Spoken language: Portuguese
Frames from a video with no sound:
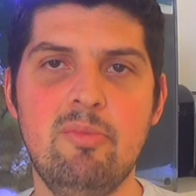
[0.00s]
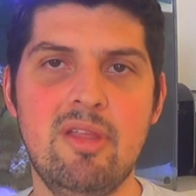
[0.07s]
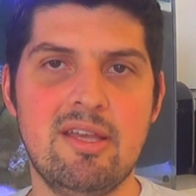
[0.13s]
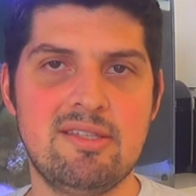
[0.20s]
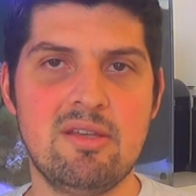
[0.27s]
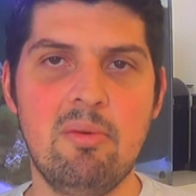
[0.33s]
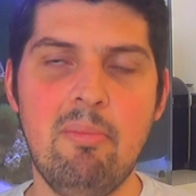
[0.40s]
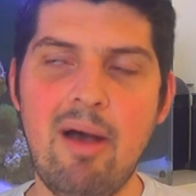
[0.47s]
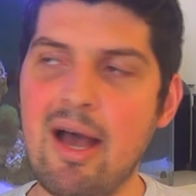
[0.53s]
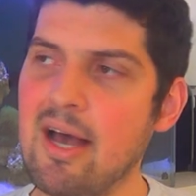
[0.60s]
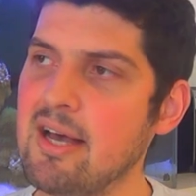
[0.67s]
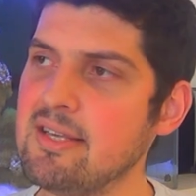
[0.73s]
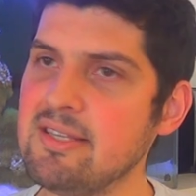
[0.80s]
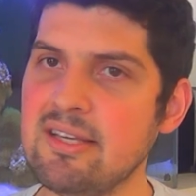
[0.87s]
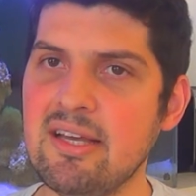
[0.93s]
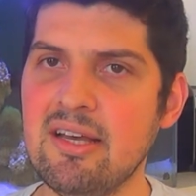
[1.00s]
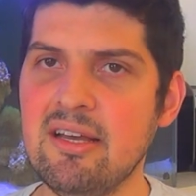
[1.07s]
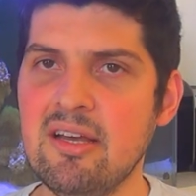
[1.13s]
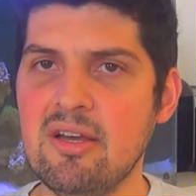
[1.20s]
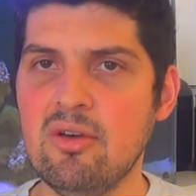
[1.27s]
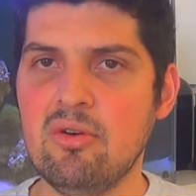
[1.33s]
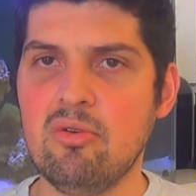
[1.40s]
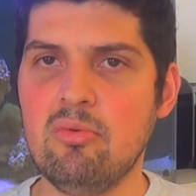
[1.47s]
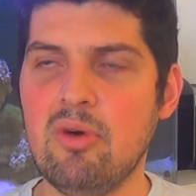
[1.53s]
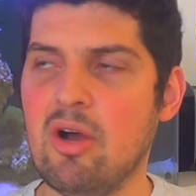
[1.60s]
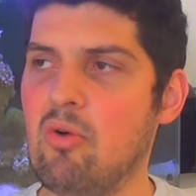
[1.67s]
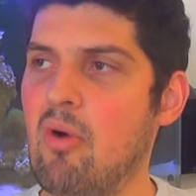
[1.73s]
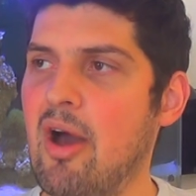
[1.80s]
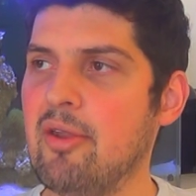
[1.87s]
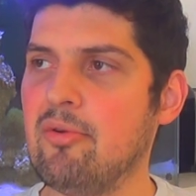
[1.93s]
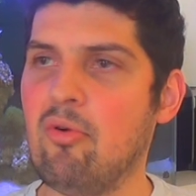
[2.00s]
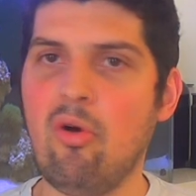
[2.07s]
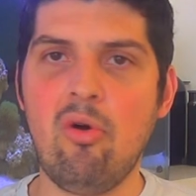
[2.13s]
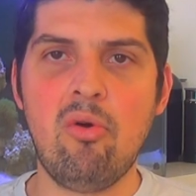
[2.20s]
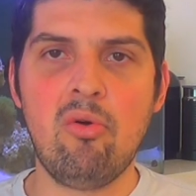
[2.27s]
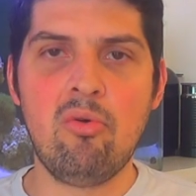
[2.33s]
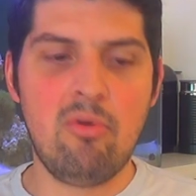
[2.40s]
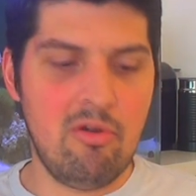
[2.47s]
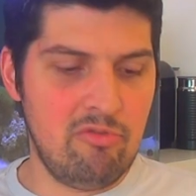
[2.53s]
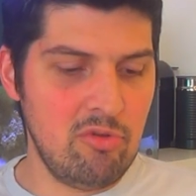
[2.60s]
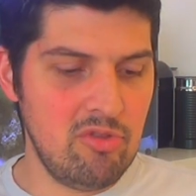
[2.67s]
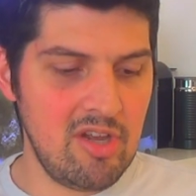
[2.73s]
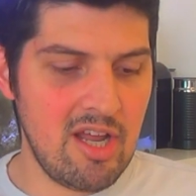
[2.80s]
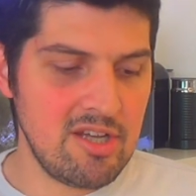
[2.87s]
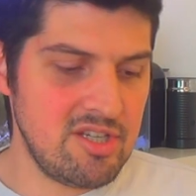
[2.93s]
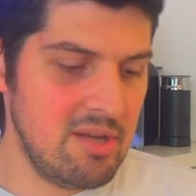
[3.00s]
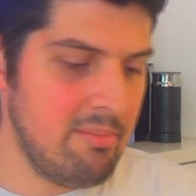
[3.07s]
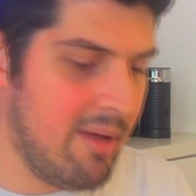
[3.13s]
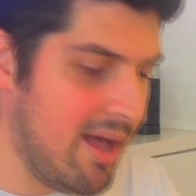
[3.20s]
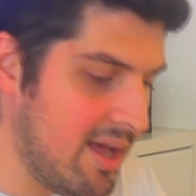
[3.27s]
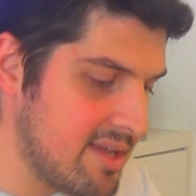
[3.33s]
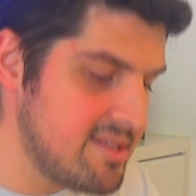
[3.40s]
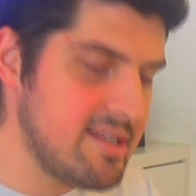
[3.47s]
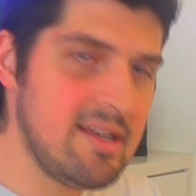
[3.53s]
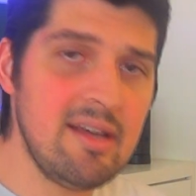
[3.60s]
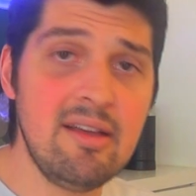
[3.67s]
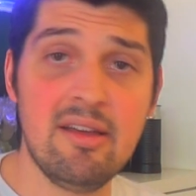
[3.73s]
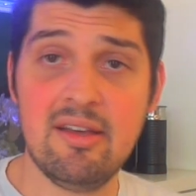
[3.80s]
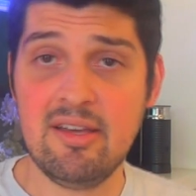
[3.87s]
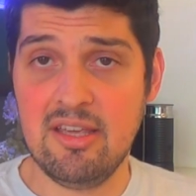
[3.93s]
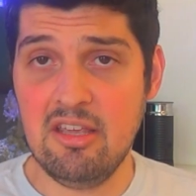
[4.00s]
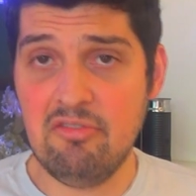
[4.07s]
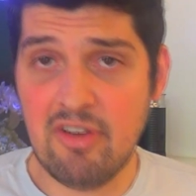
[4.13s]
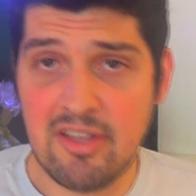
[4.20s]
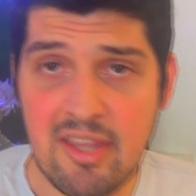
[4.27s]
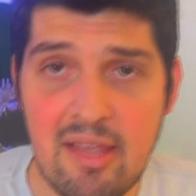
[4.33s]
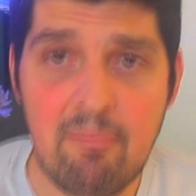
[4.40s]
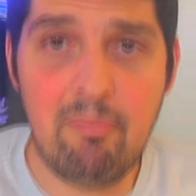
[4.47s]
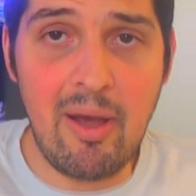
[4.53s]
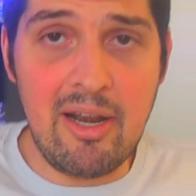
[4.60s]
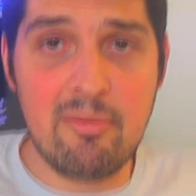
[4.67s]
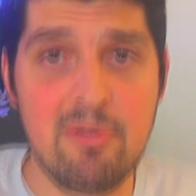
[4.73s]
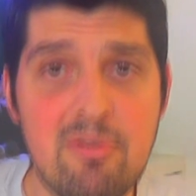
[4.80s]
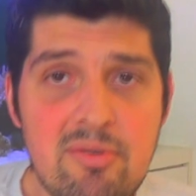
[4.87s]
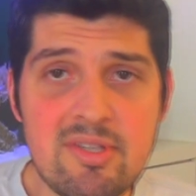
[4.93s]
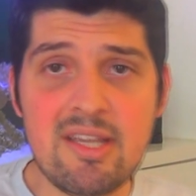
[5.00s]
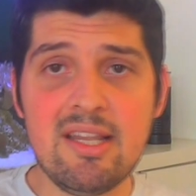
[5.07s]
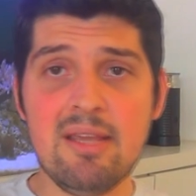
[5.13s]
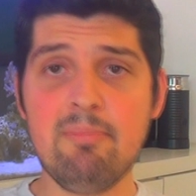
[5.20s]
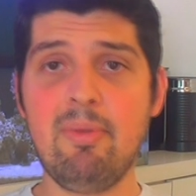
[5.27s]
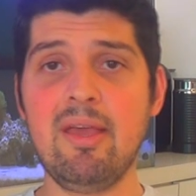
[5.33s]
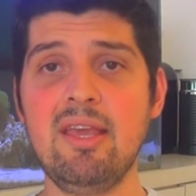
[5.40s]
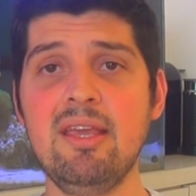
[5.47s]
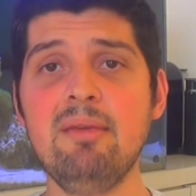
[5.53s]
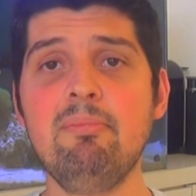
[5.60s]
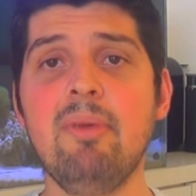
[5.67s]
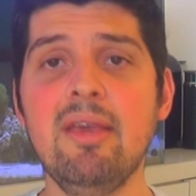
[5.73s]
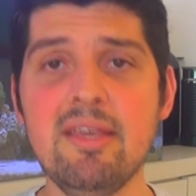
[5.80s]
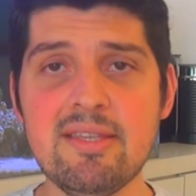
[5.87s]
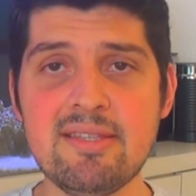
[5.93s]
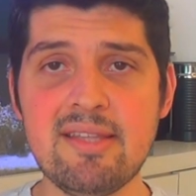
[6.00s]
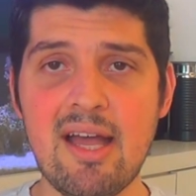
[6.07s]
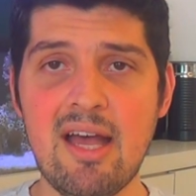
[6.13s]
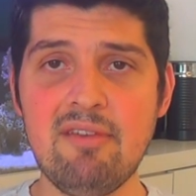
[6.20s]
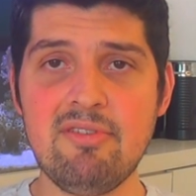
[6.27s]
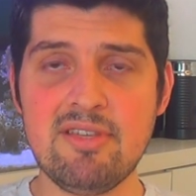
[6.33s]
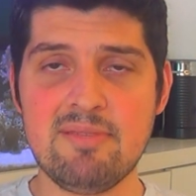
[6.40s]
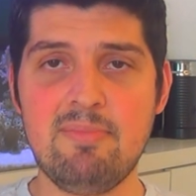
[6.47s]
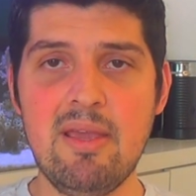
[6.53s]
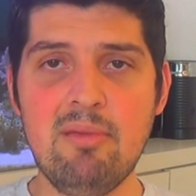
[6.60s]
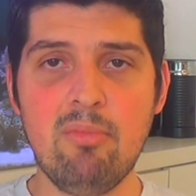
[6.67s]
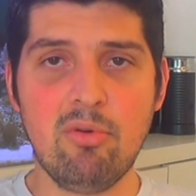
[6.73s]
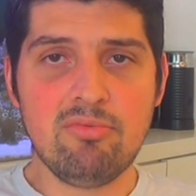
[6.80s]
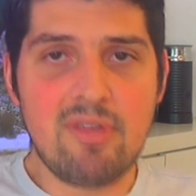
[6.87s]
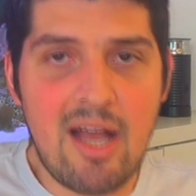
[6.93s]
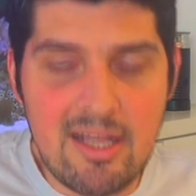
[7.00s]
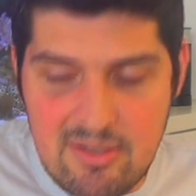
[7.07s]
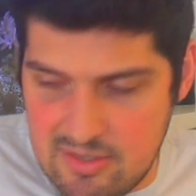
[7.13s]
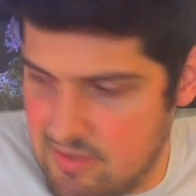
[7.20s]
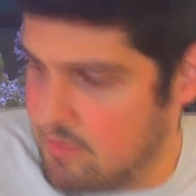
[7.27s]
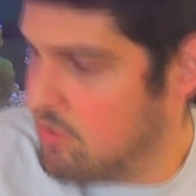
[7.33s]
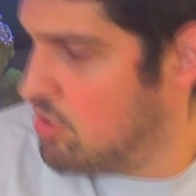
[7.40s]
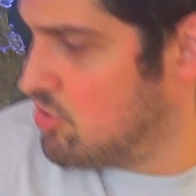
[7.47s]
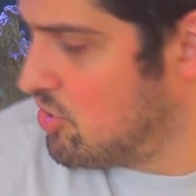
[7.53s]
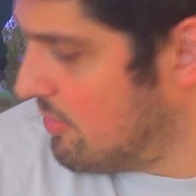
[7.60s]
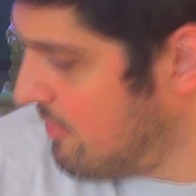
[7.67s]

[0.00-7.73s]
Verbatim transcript: iluminação básica, um aquário com uma filtragem básica e vai ter parâmetros ali bem, bem estáveis, bem montados. Deixa eu